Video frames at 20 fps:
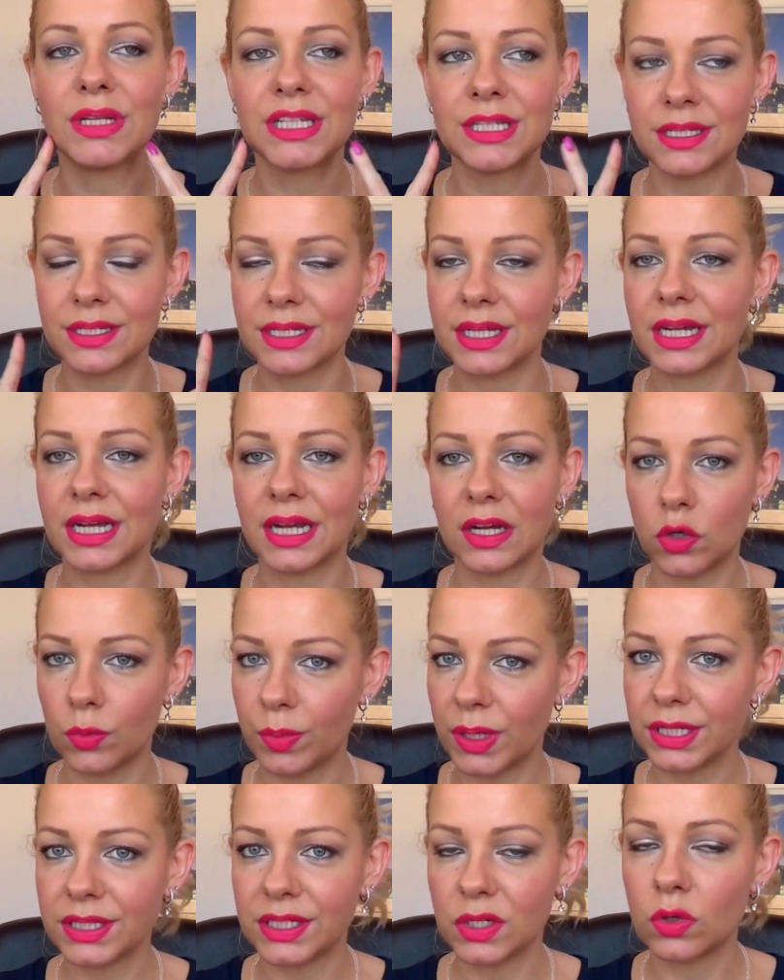si seccano
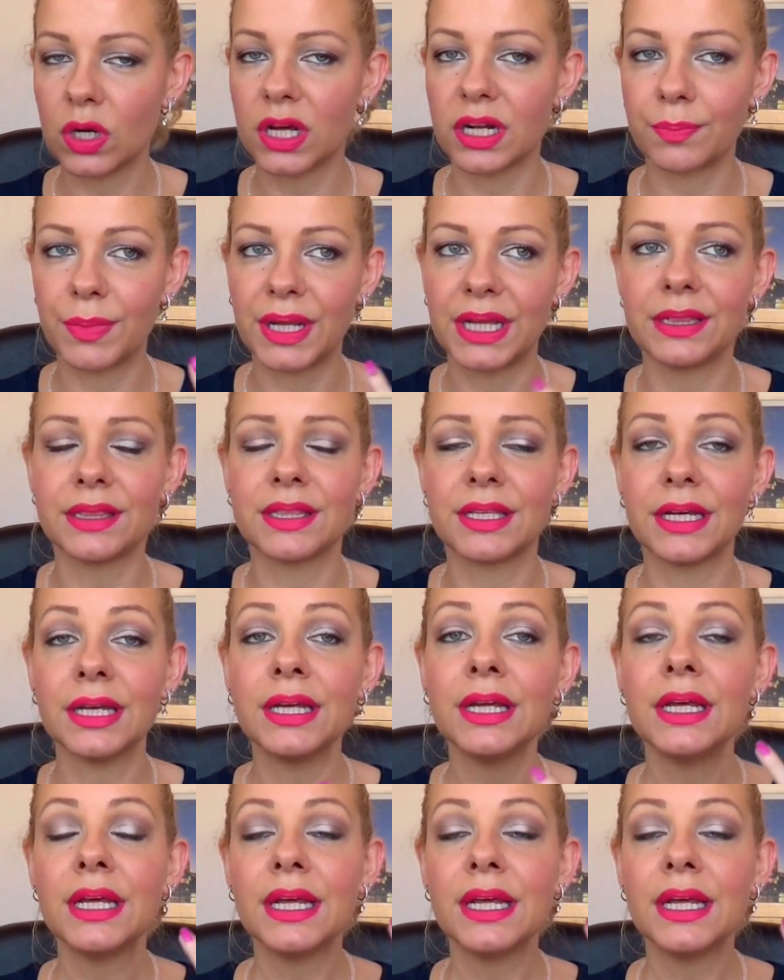particolarmente